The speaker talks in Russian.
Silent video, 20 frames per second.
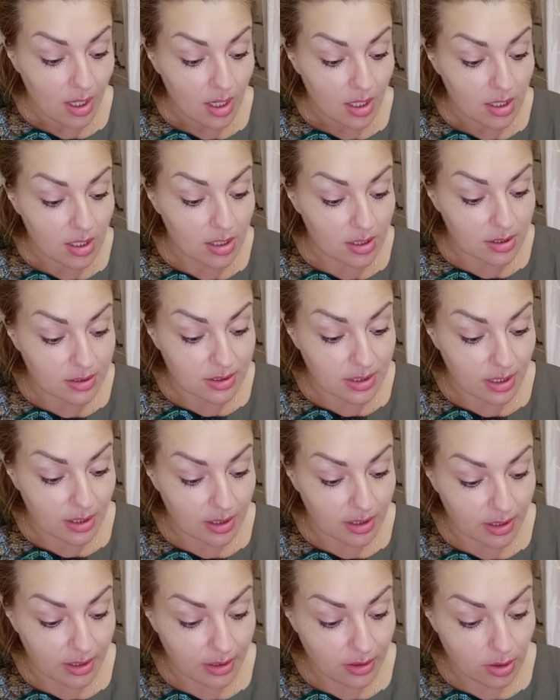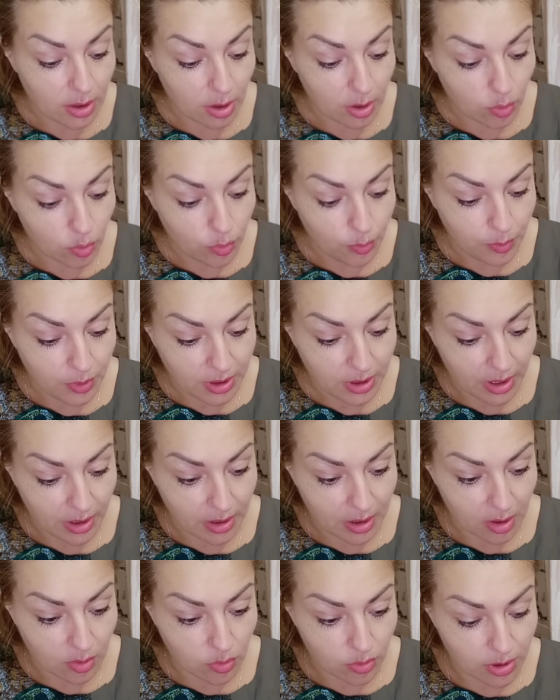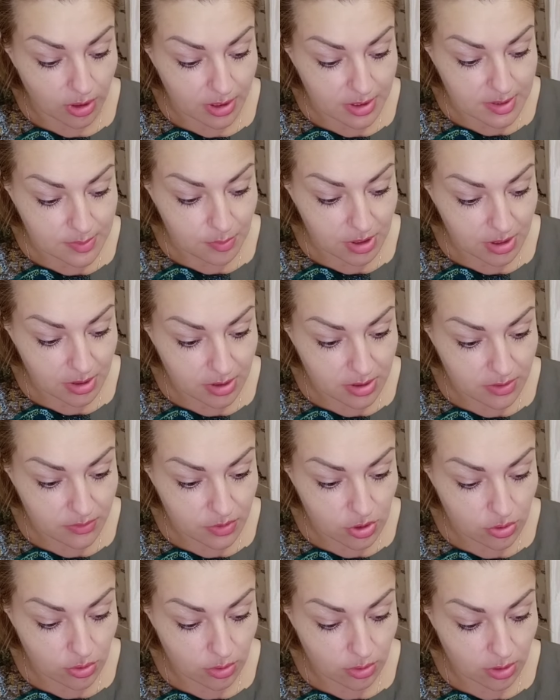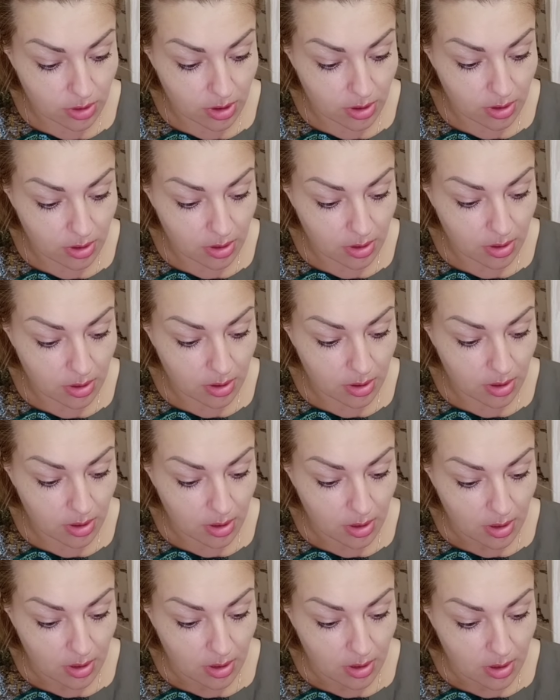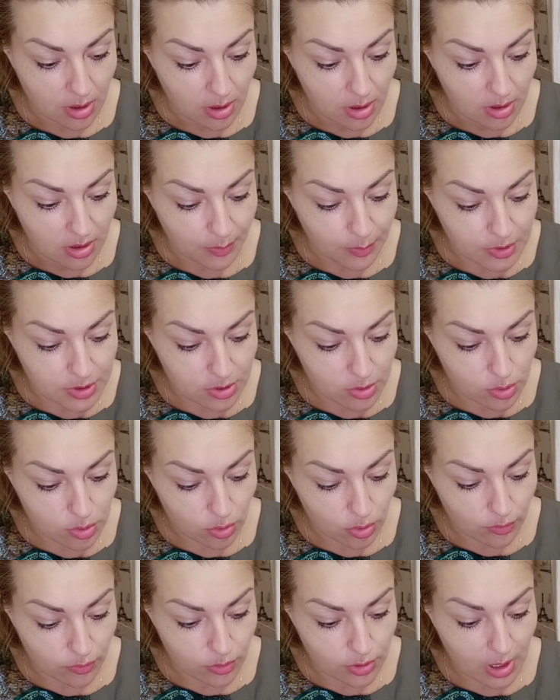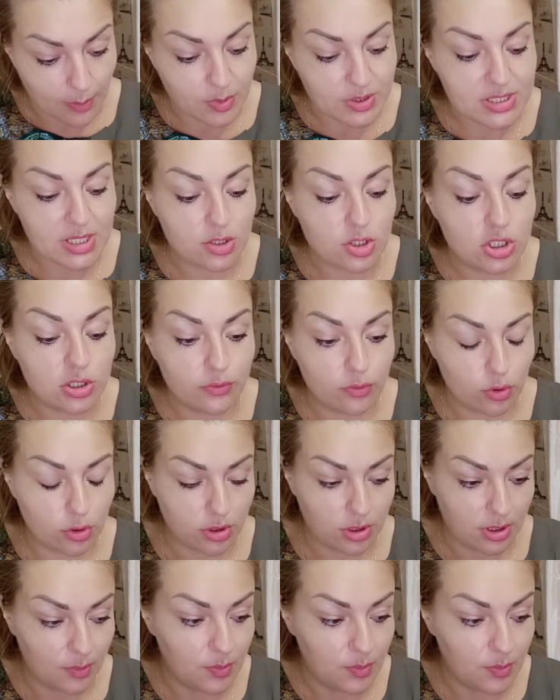А, так, это у меня какой размер, девчонки? Написано 48, а, 54,